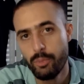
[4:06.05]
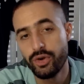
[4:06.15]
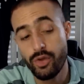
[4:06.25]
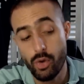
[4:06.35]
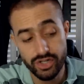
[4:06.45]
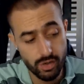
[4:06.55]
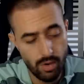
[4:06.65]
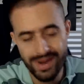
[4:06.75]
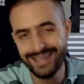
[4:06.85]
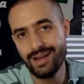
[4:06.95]
Porque hoje
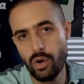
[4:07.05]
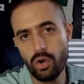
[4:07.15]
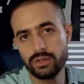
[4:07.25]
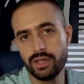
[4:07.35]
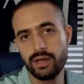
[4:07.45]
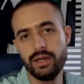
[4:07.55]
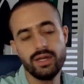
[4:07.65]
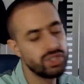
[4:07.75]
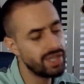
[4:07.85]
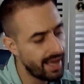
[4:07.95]
qualquer derrota
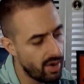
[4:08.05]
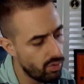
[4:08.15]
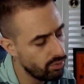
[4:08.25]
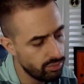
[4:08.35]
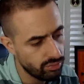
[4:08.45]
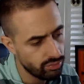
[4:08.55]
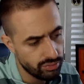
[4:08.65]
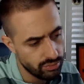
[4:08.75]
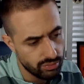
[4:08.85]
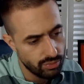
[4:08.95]
já é
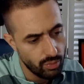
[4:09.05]
um,